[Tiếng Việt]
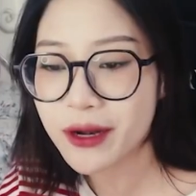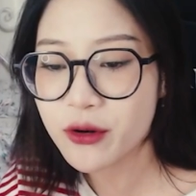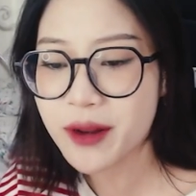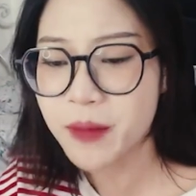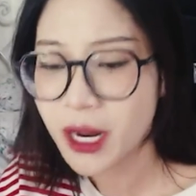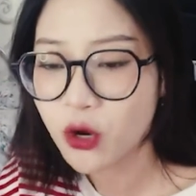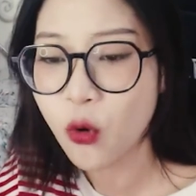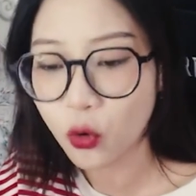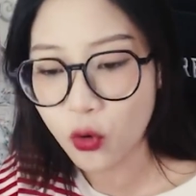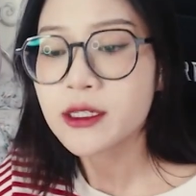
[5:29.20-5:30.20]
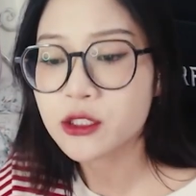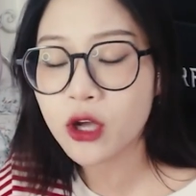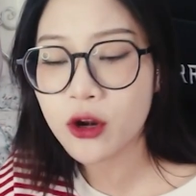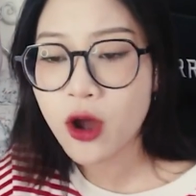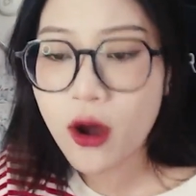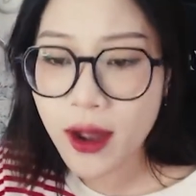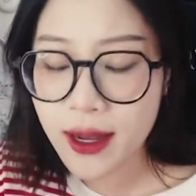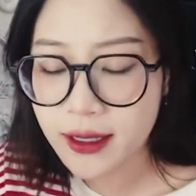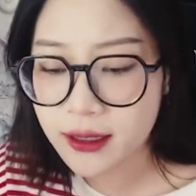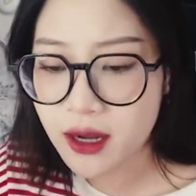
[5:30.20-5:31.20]
donate 10 củ luôn cho nó
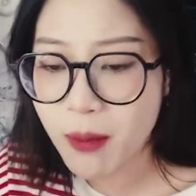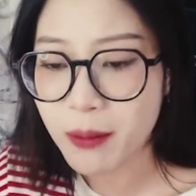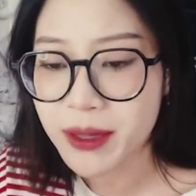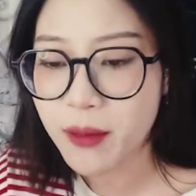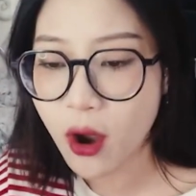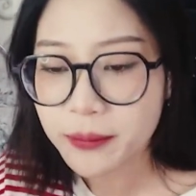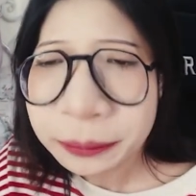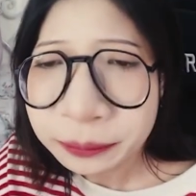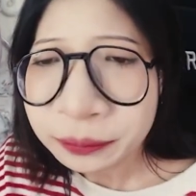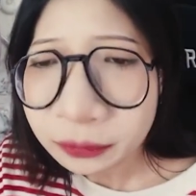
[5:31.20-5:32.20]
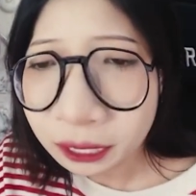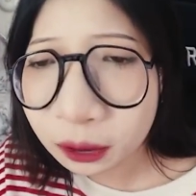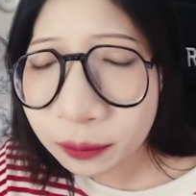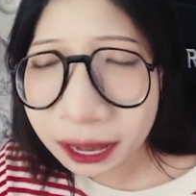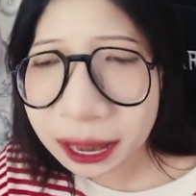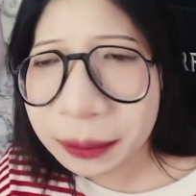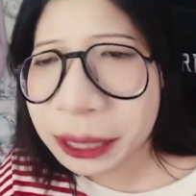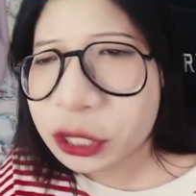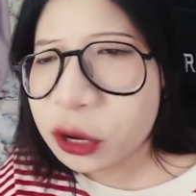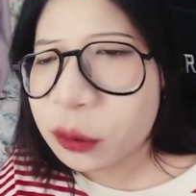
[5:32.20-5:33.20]
ờ, đỡ bảo mình mõm thì không biết là
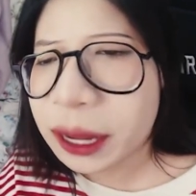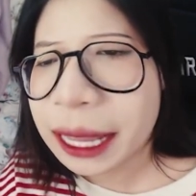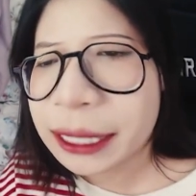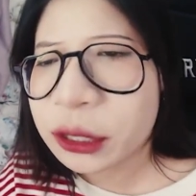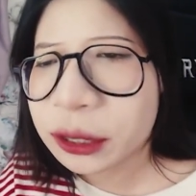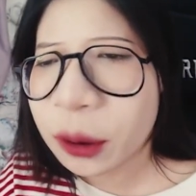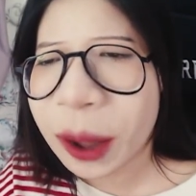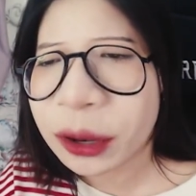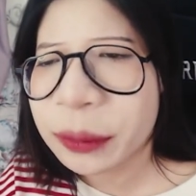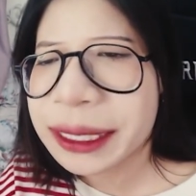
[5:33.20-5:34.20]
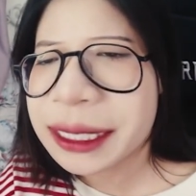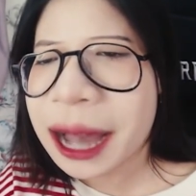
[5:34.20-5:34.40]
bạn xuân hùng đã thấy số tài khoản của mình chưa